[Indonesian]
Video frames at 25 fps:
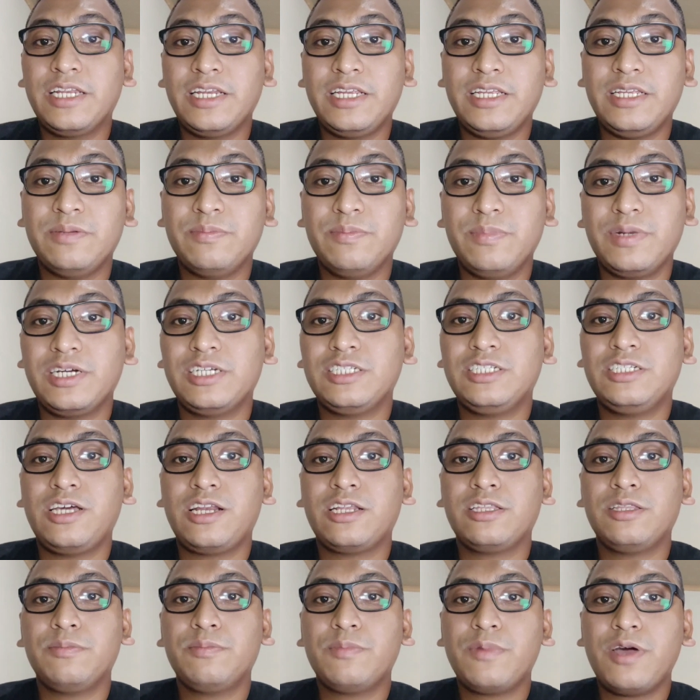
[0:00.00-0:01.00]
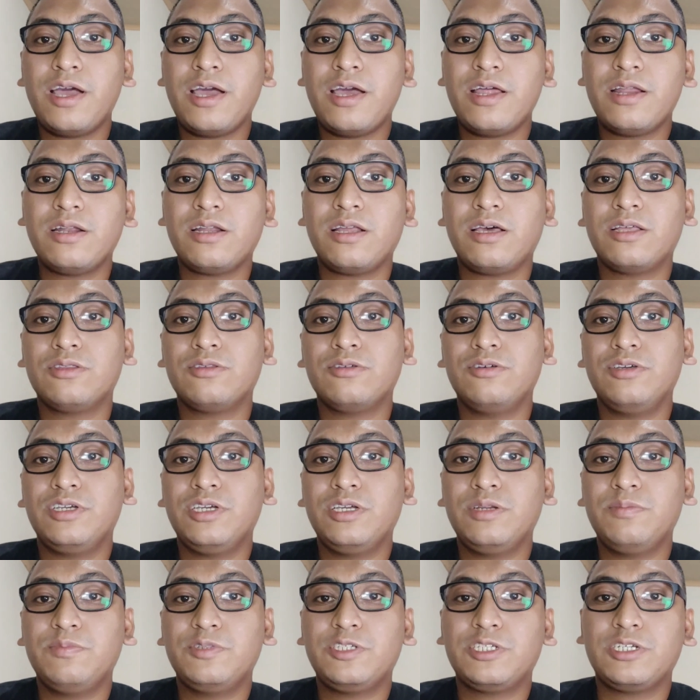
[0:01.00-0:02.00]
diri mengejar teman atau
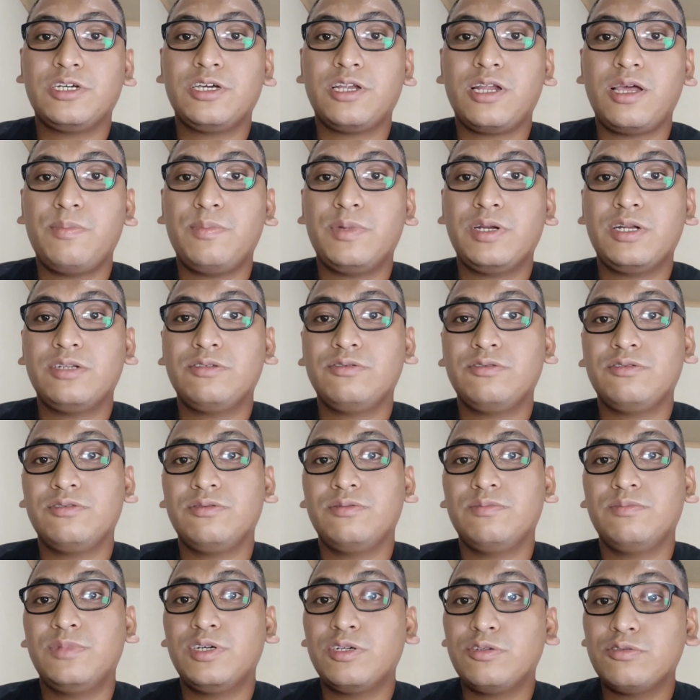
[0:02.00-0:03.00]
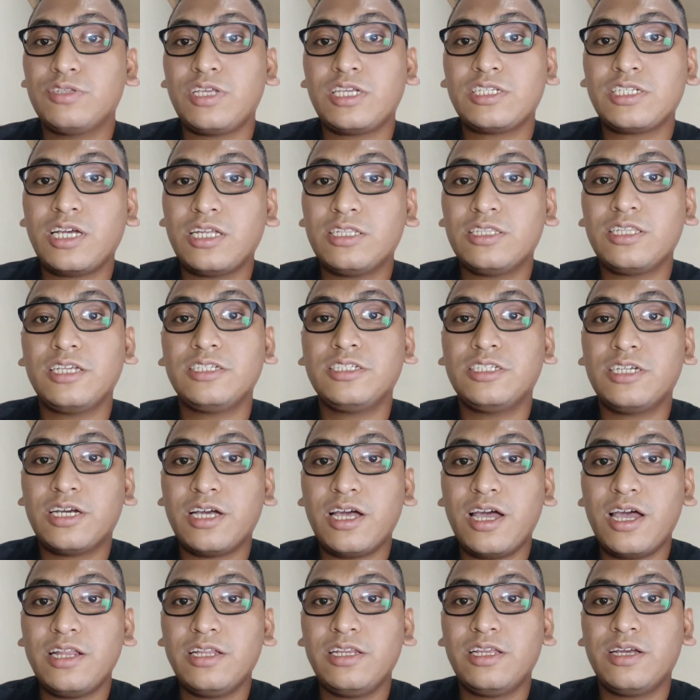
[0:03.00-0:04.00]
ingin segera menuntaskan
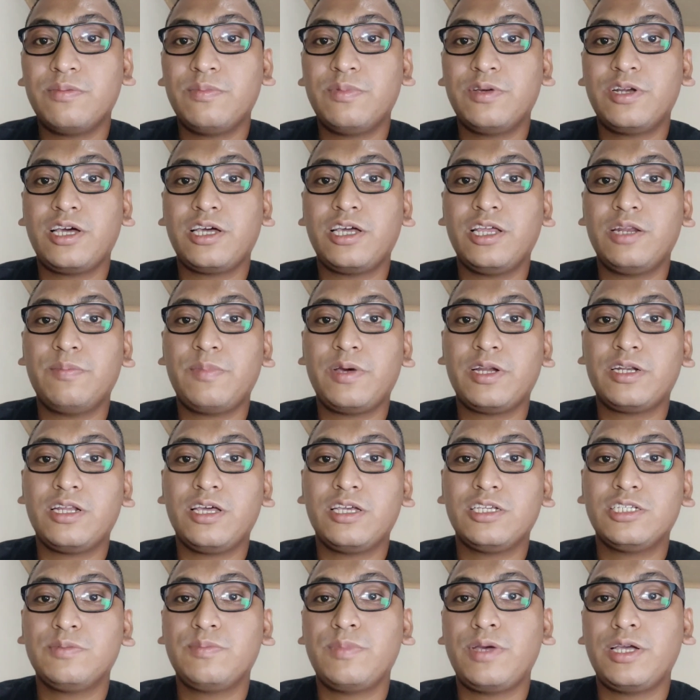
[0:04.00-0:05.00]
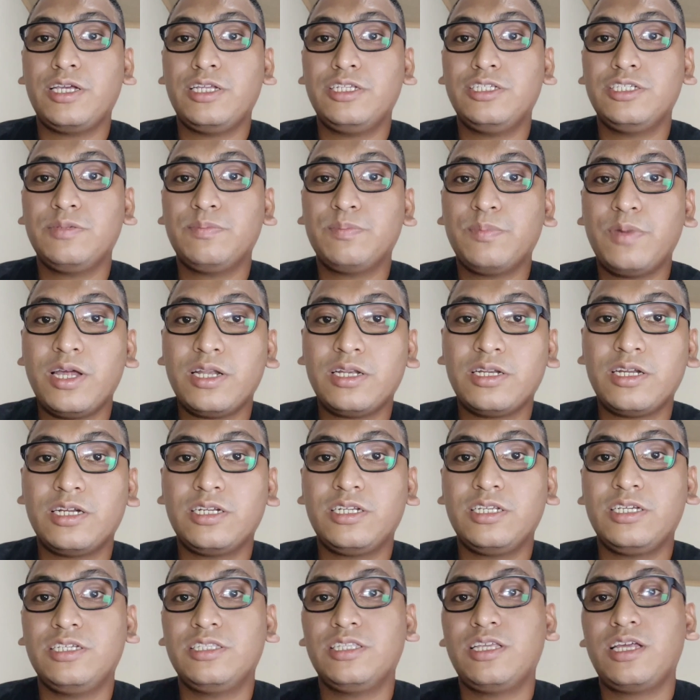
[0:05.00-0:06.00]
tanjakan yang berakhir pada semakin cepat
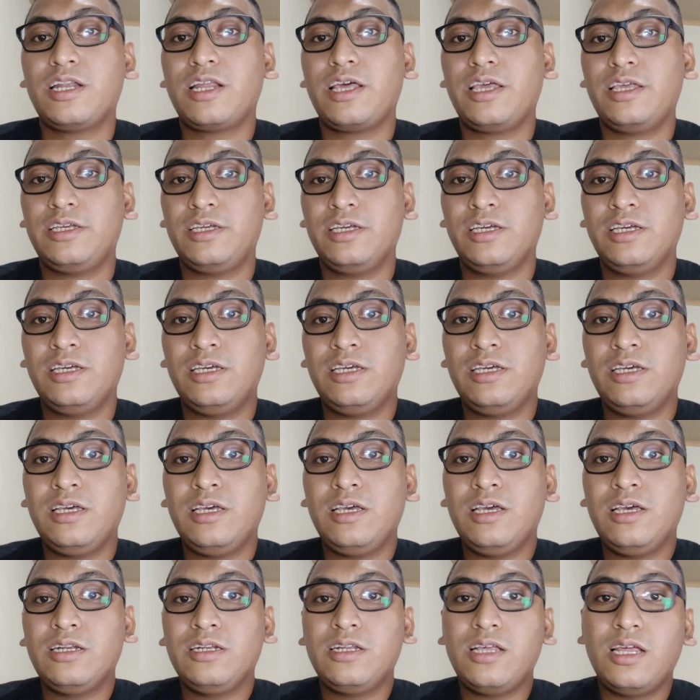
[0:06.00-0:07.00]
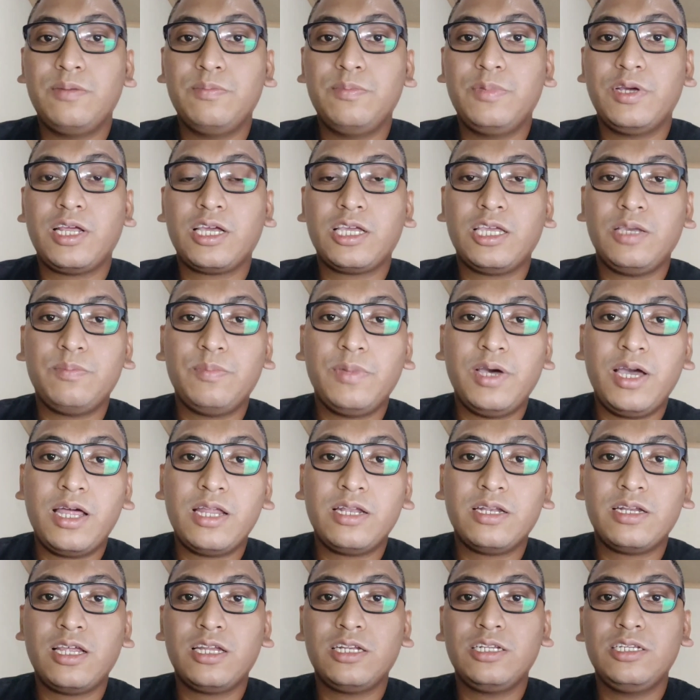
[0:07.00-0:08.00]
nadi kita naik dan
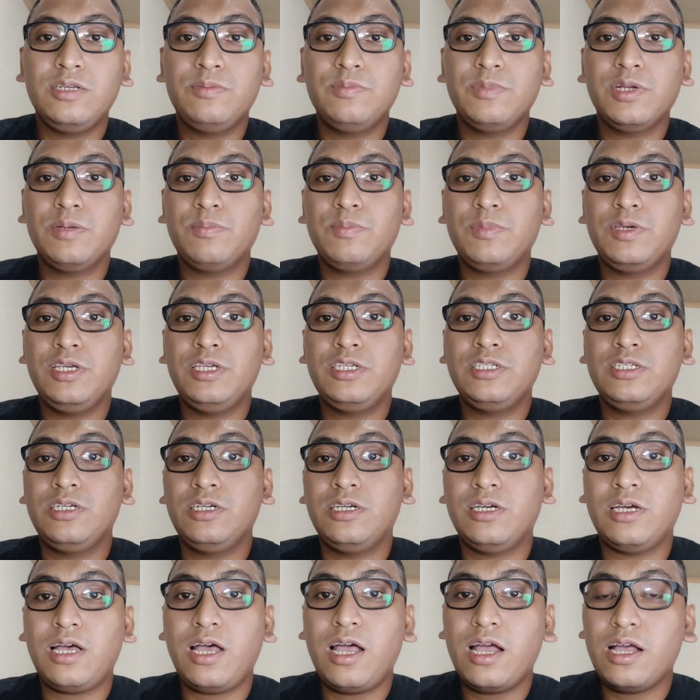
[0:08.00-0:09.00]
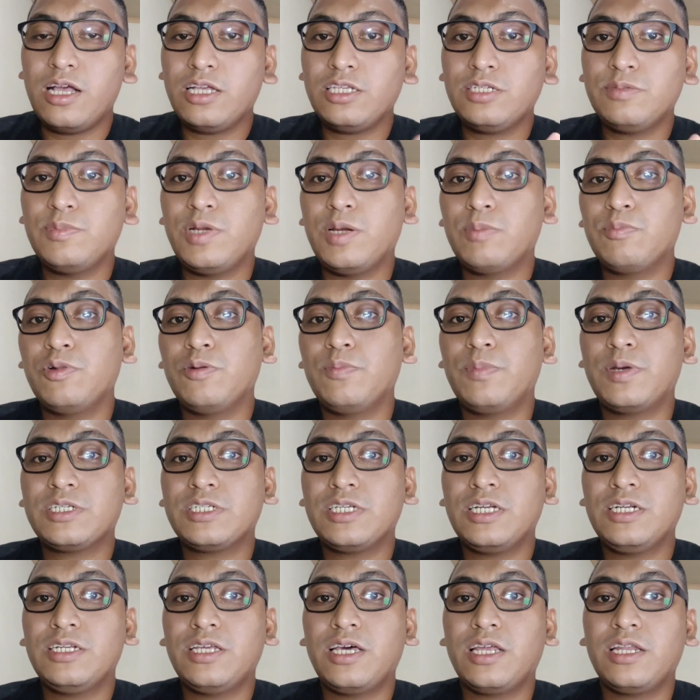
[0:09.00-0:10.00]
berakibat nadi melebihi angka
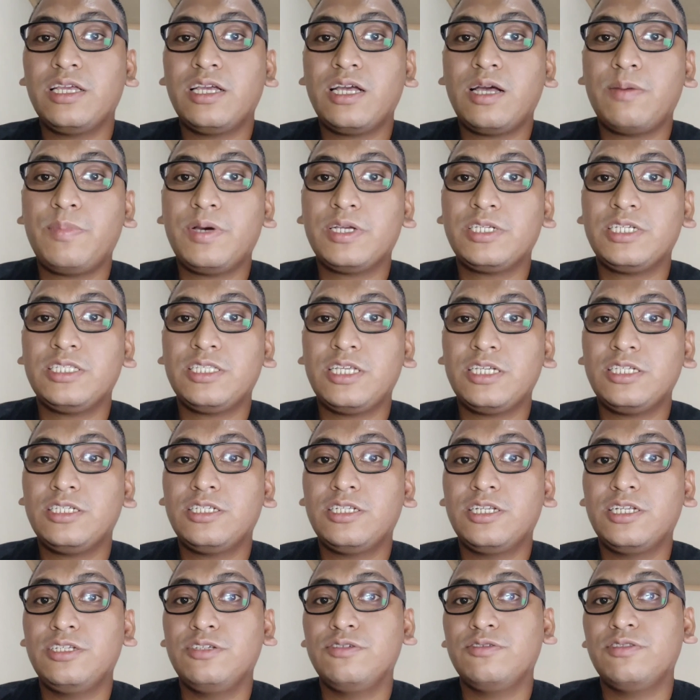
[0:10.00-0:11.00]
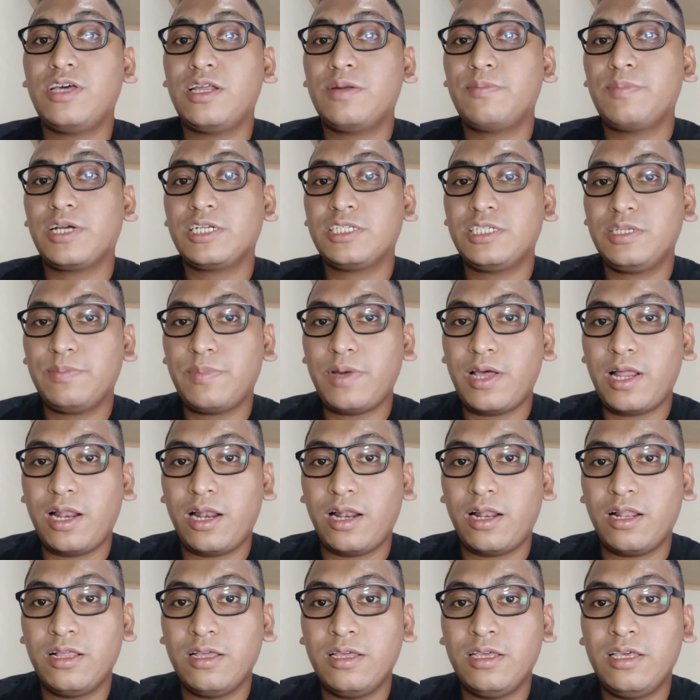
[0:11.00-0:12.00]
90% dari kapasitas denyutan
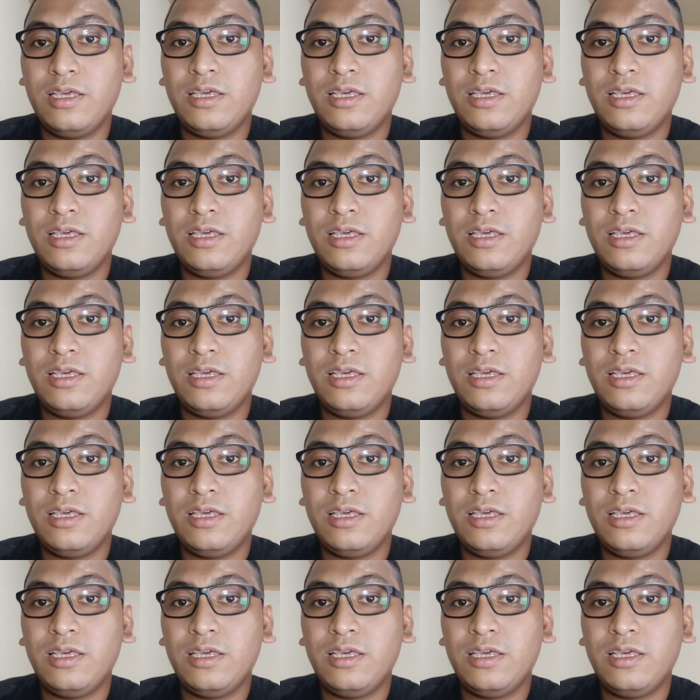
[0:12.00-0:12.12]
maksimal